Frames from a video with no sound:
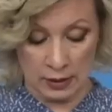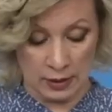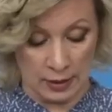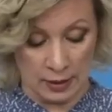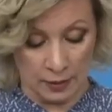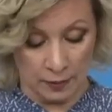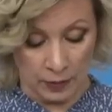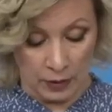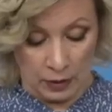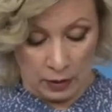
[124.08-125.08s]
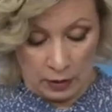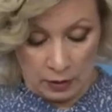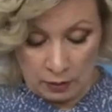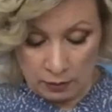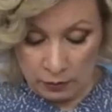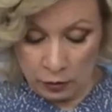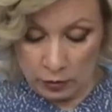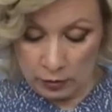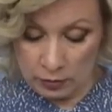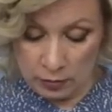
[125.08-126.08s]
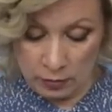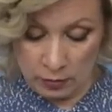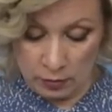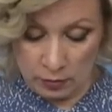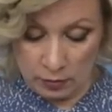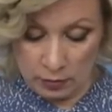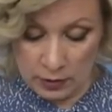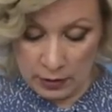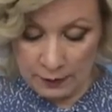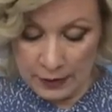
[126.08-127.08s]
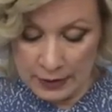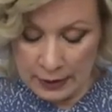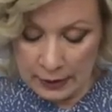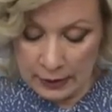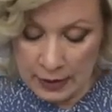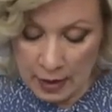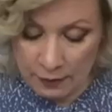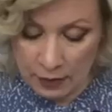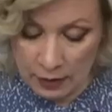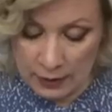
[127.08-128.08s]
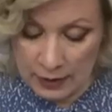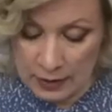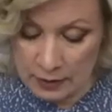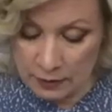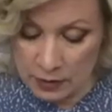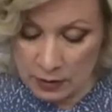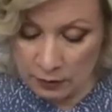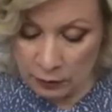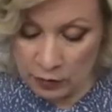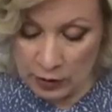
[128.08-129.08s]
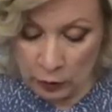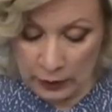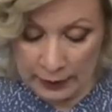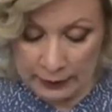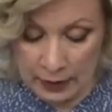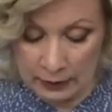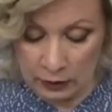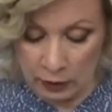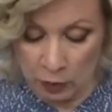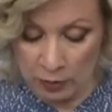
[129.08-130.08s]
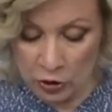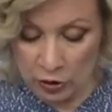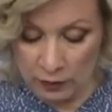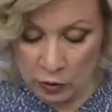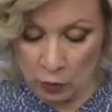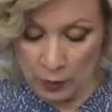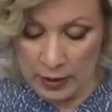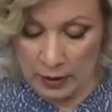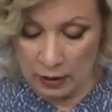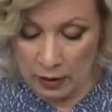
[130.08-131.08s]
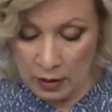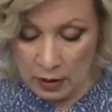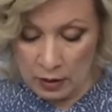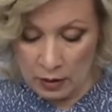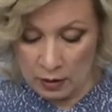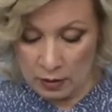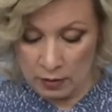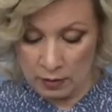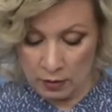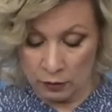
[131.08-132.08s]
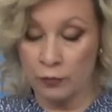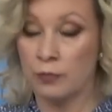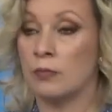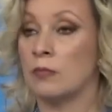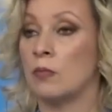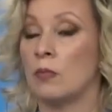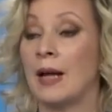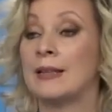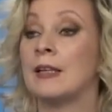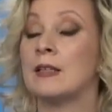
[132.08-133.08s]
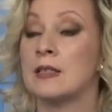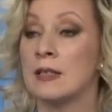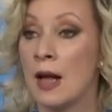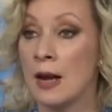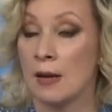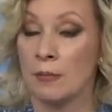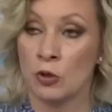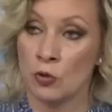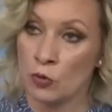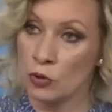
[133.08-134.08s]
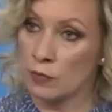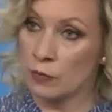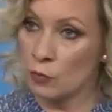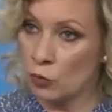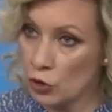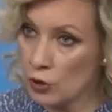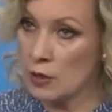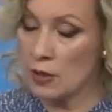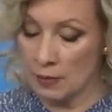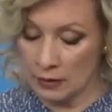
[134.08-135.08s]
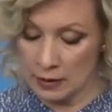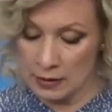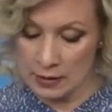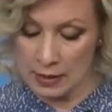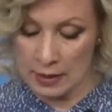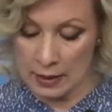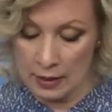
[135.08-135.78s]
далее вот э, сравнительно недавно есовцы в двусторонних контактах и публичных выступлениях э, отрицали, причем еще с возмущением отрицали,